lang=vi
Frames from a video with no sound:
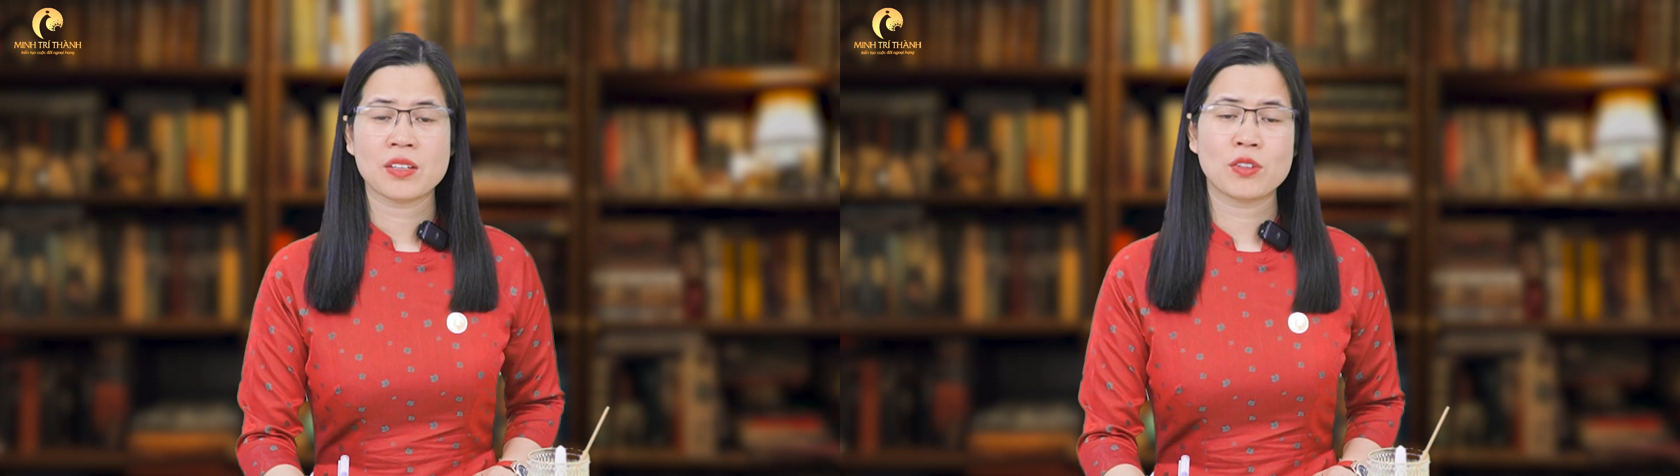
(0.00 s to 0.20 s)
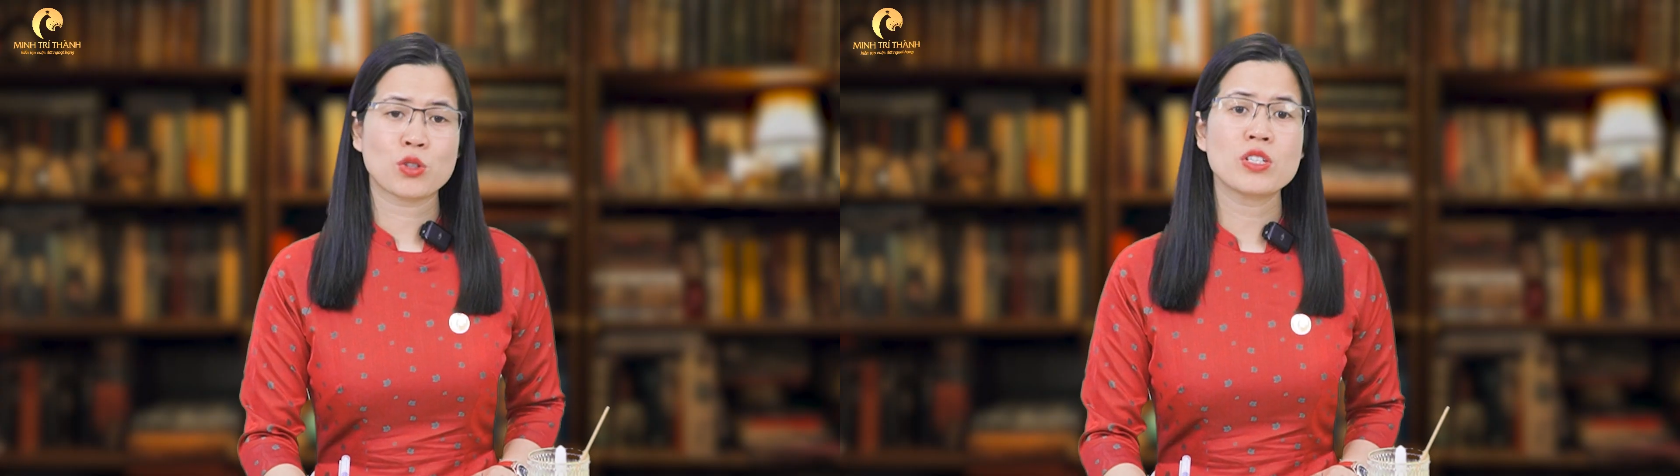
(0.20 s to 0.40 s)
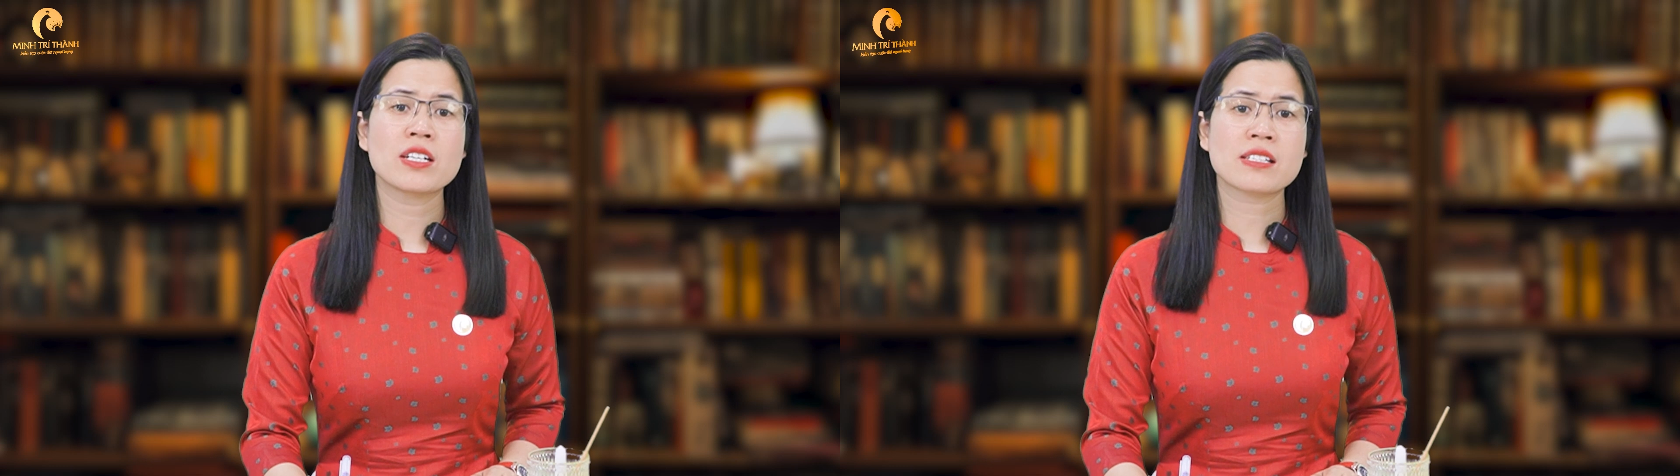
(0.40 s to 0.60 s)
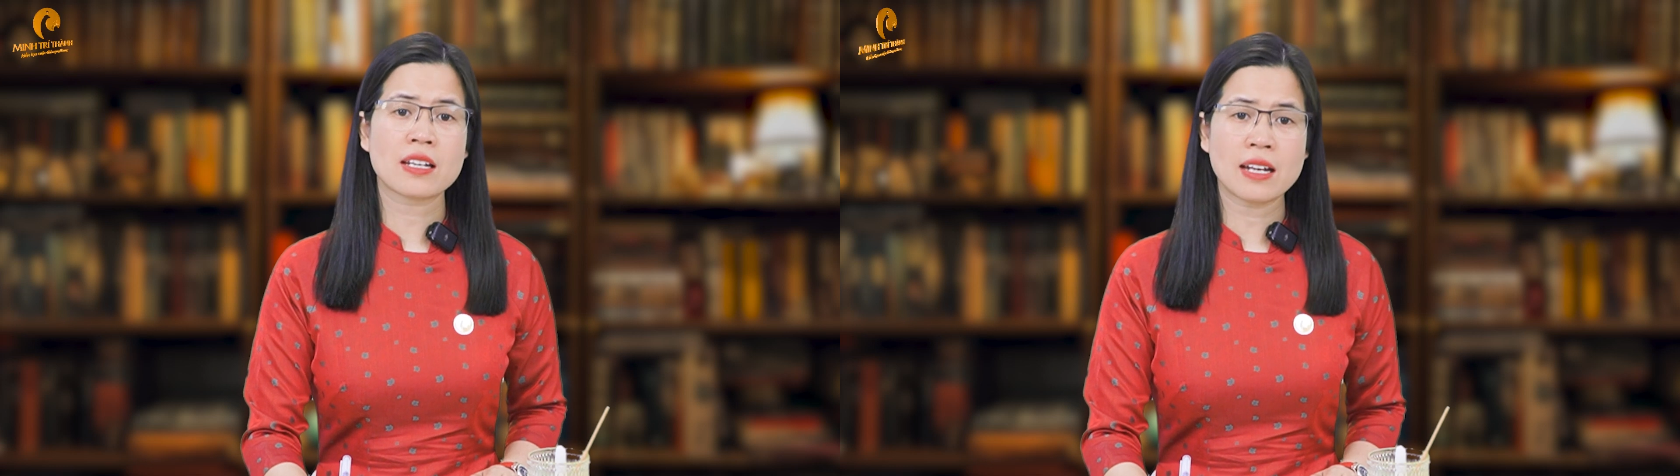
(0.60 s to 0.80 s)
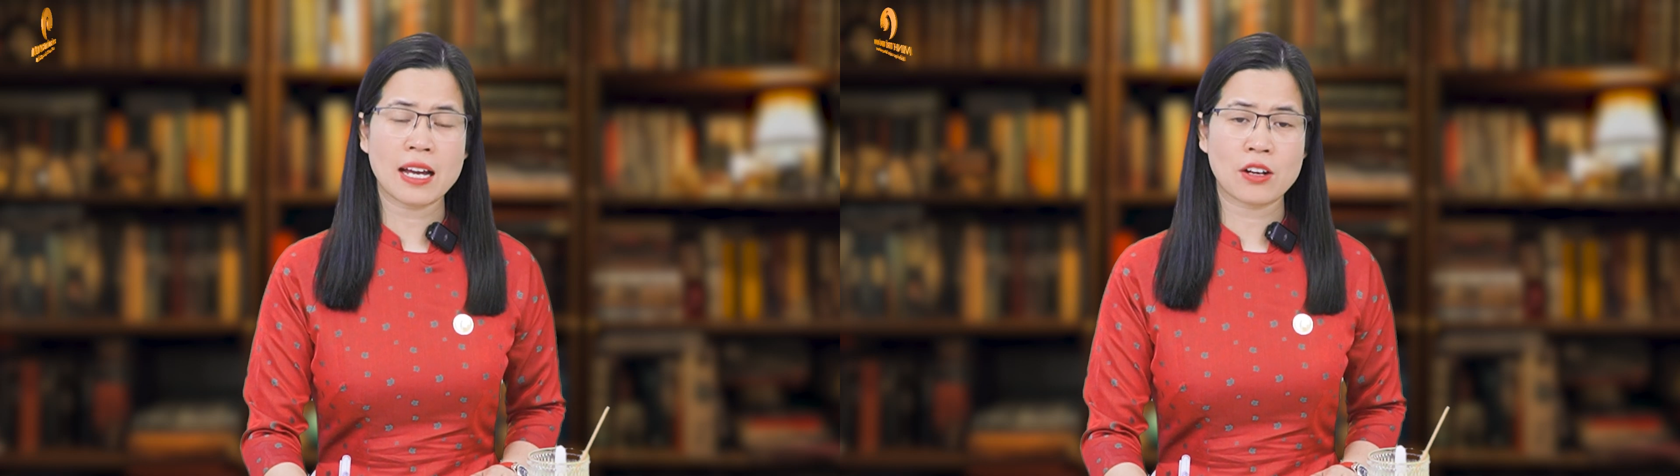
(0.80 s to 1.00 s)
và tôi hướng
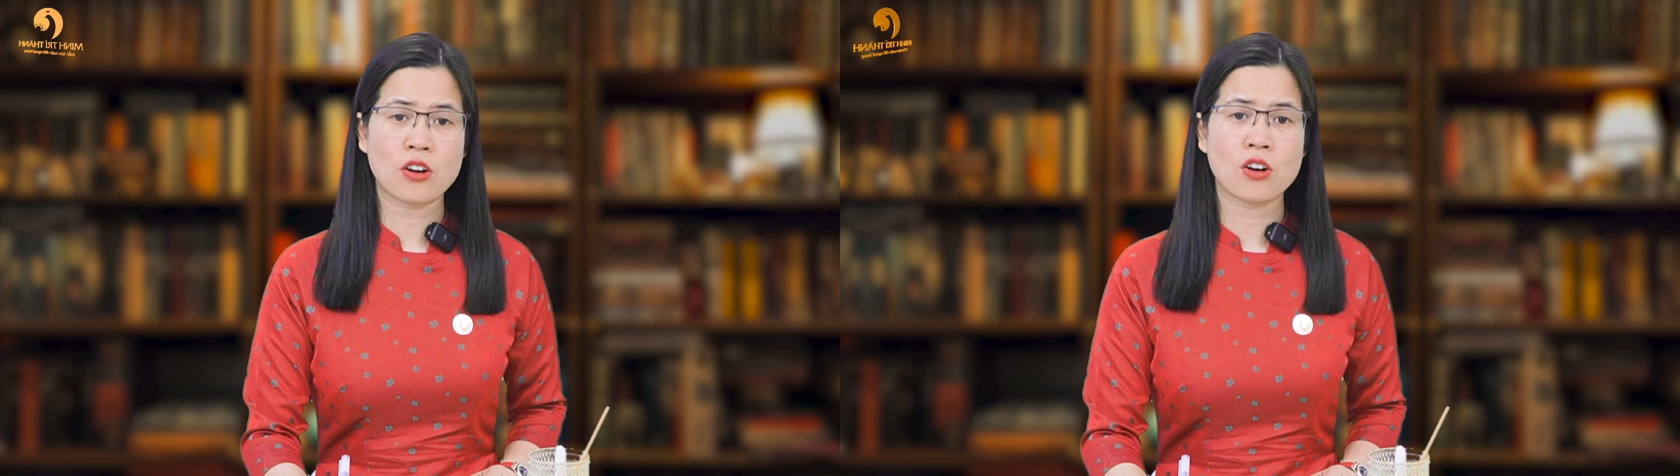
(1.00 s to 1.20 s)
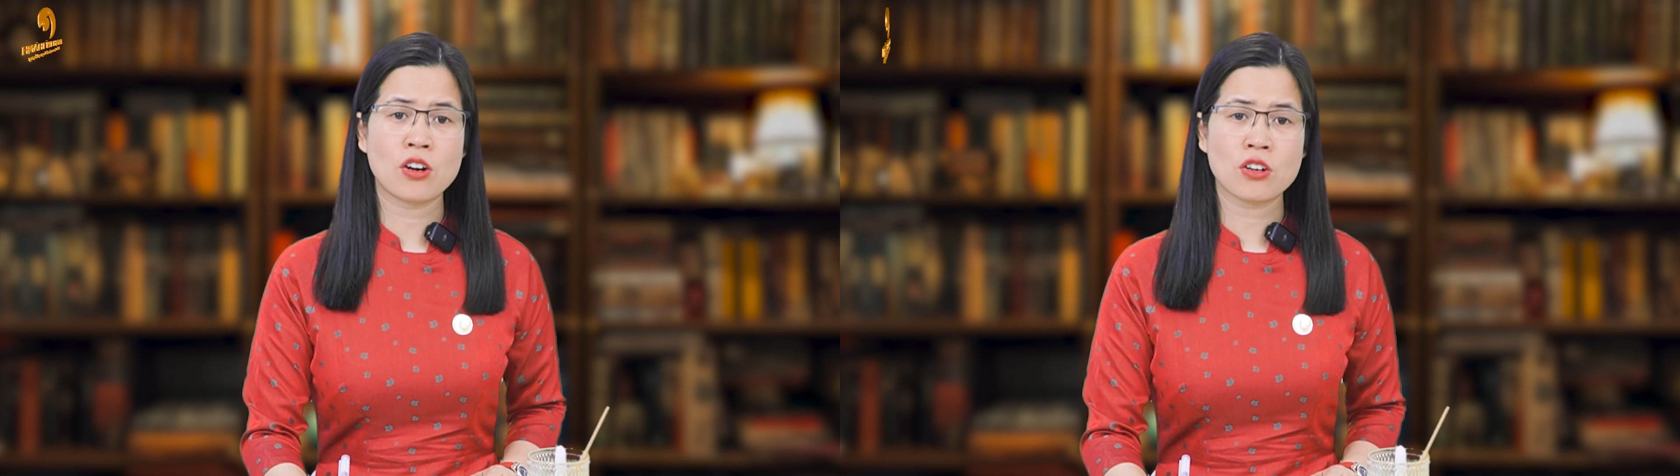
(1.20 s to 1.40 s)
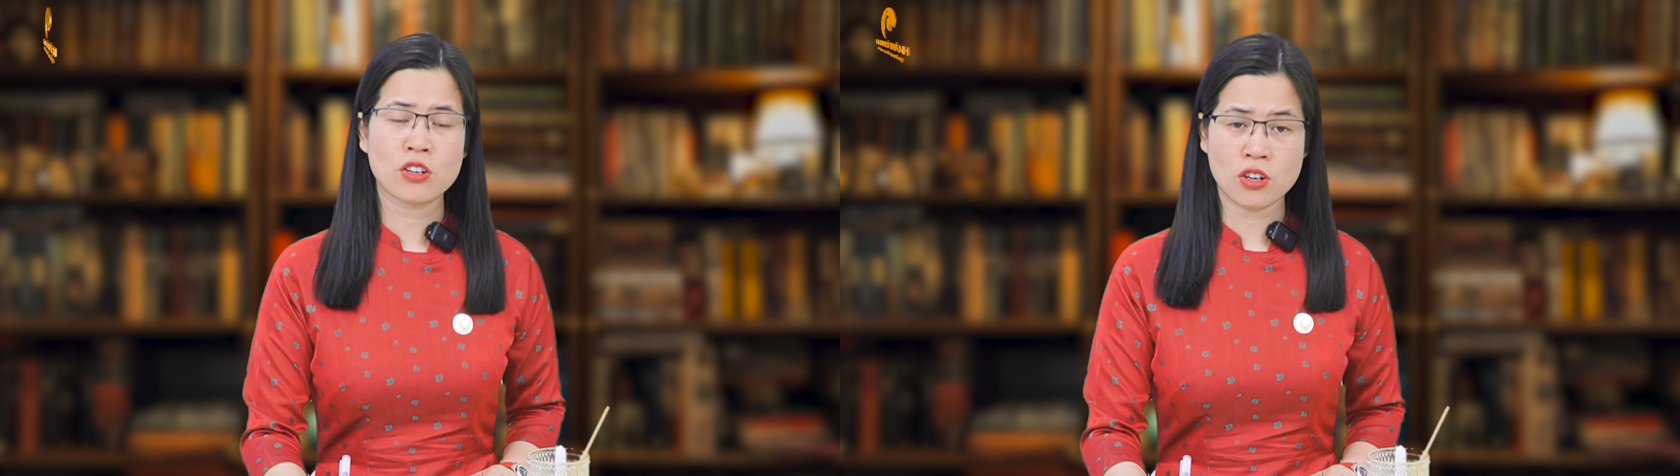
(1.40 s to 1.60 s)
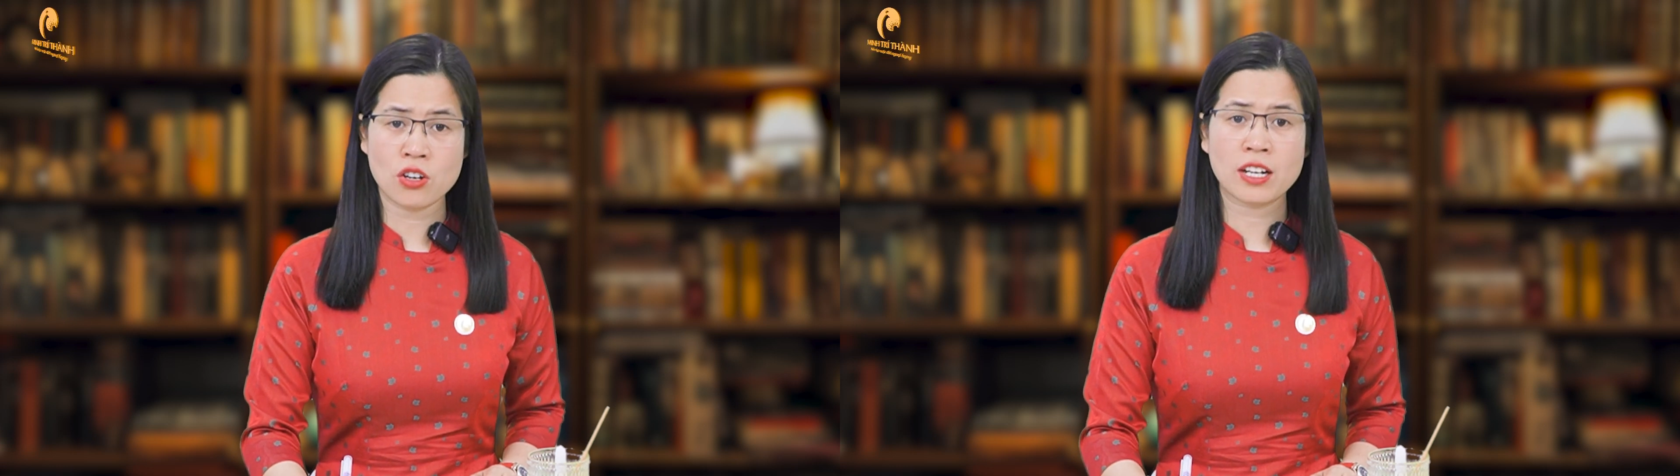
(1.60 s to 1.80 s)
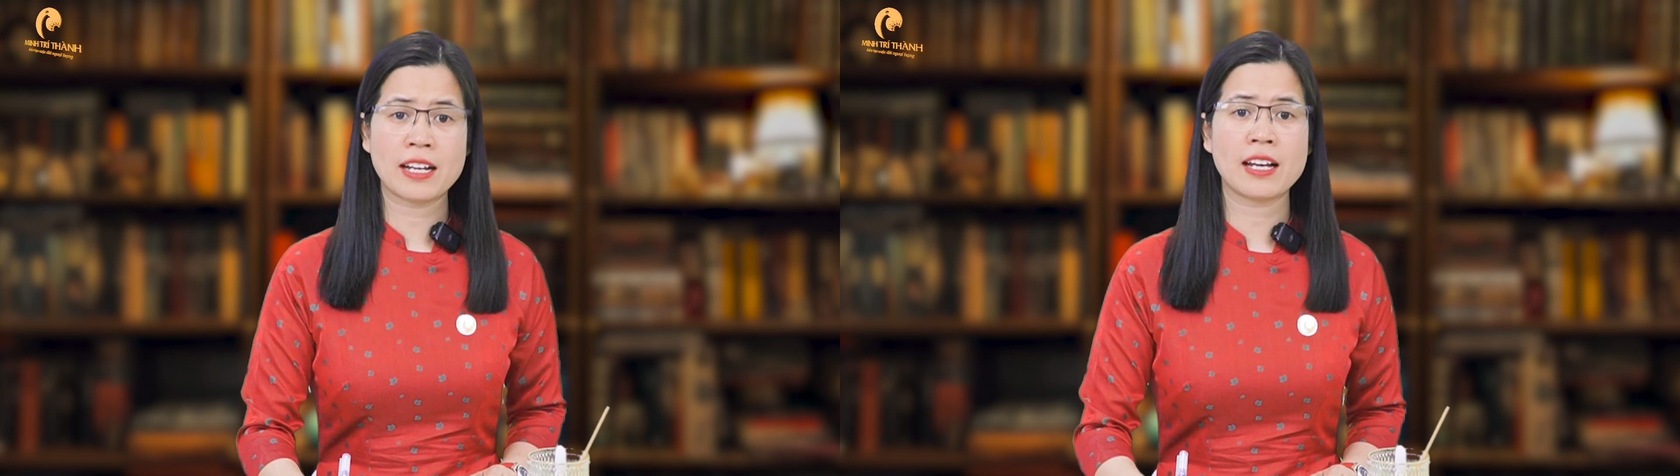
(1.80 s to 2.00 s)
dẫn là có
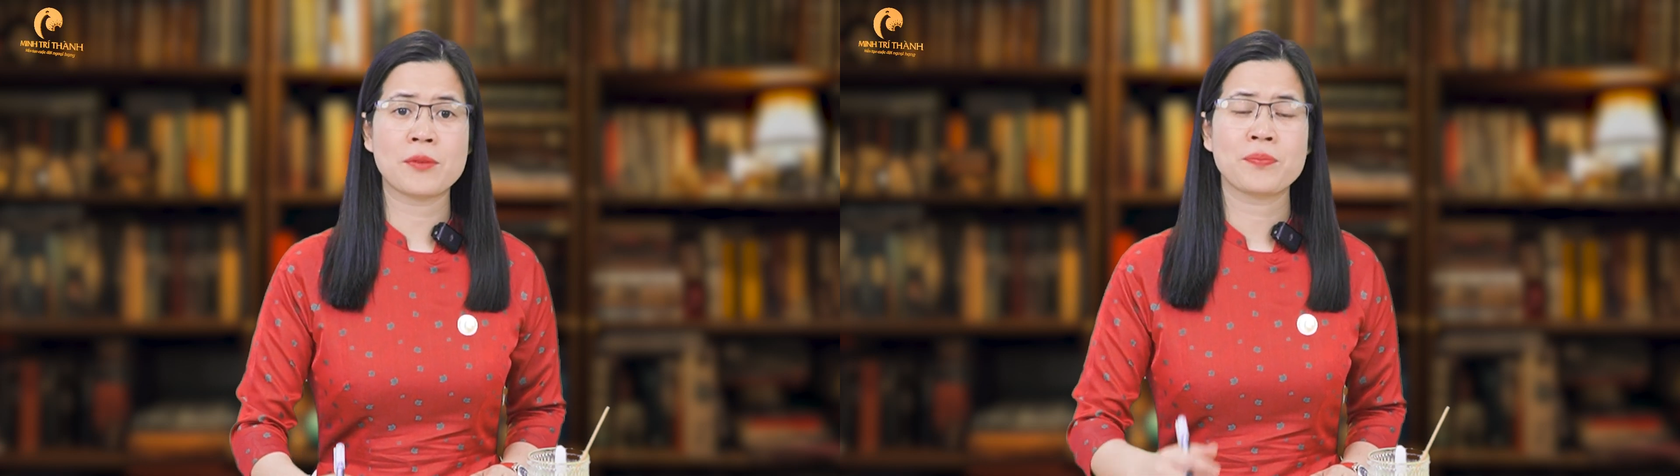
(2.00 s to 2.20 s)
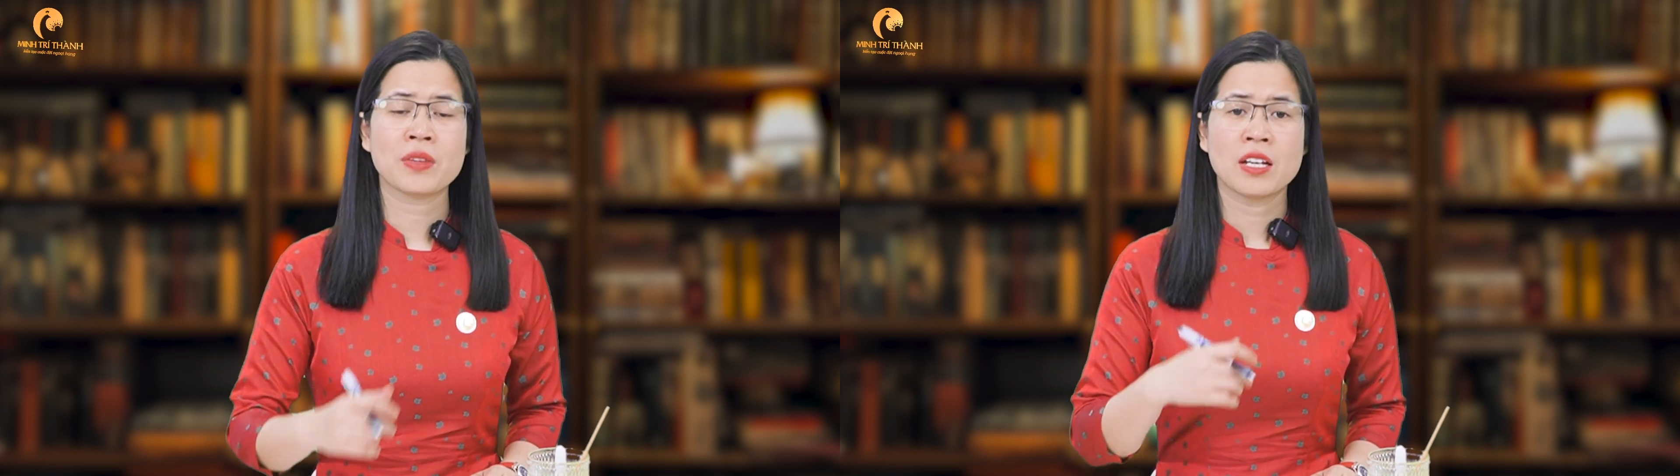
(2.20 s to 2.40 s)
có cái là